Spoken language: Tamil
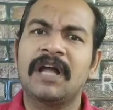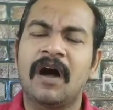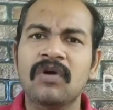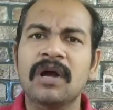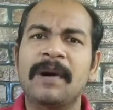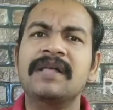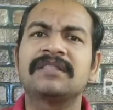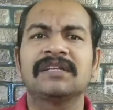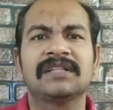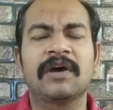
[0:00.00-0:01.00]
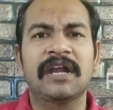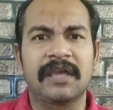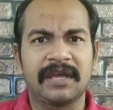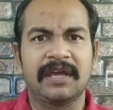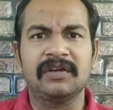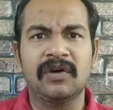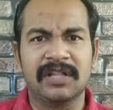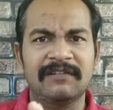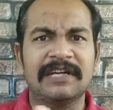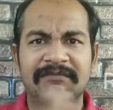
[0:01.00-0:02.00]
அவங்க பார்த்துட்டு இந்த மாதிரி நீங்க இன்னும்
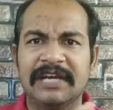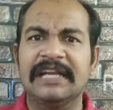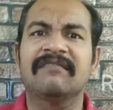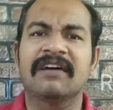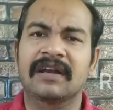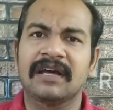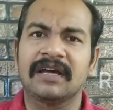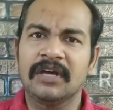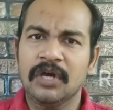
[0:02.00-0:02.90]
அதை விட்டு வெளியில வரல